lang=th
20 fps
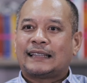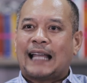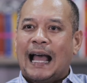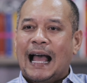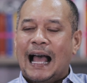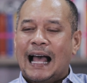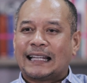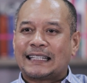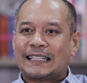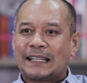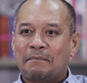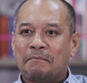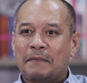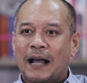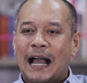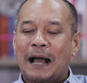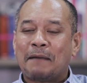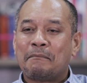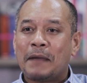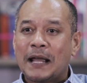ถ้าจะ
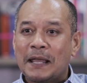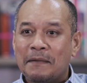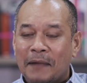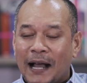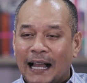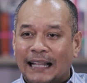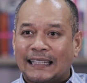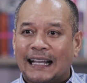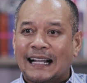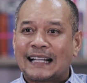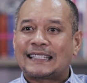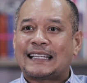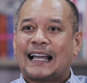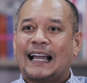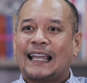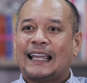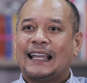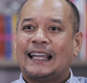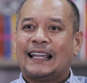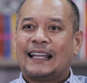มาไม่มาทั้งใจ
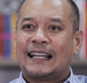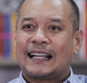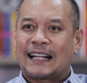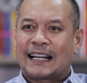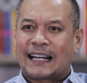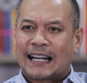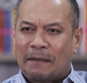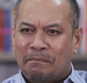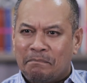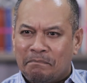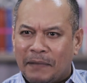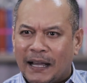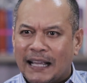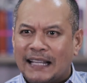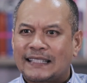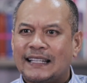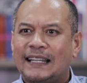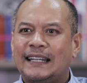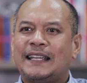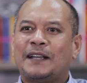กลับไป
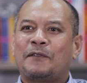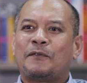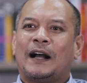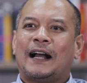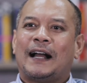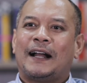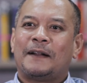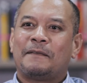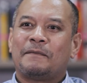ซะดีกว่า